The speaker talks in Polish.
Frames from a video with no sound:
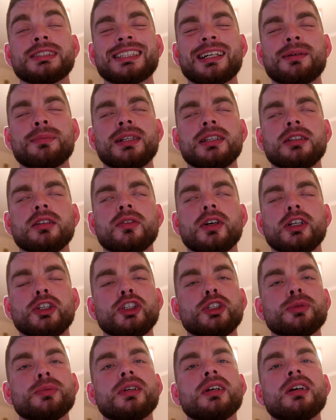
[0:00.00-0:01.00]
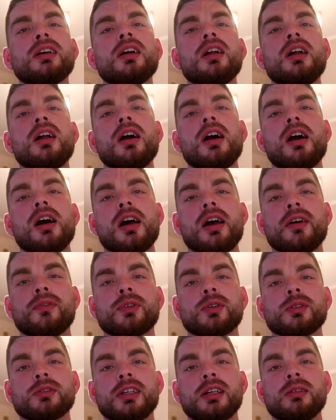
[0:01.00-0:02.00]
zameldowaliśmy e,
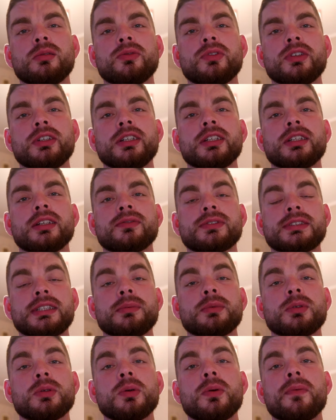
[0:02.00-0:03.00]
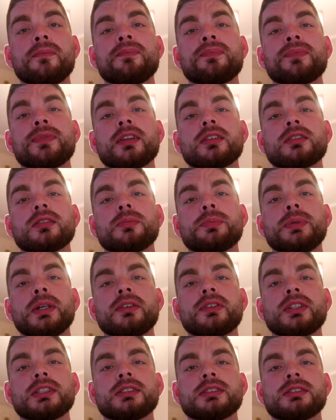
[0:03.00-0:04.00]
w hotelu w Rynie, tam w zamku, no to
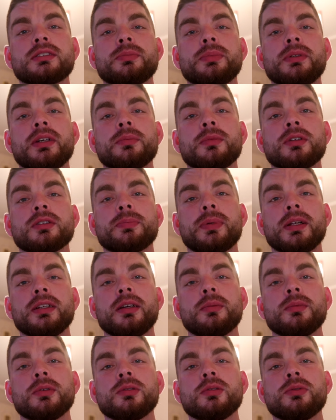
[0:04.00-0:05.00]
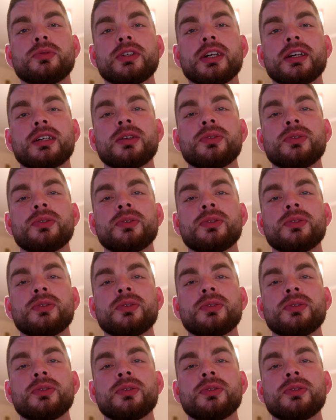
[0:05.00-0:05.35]
pierwsze co zrobiłem, odpaliłem lodówkę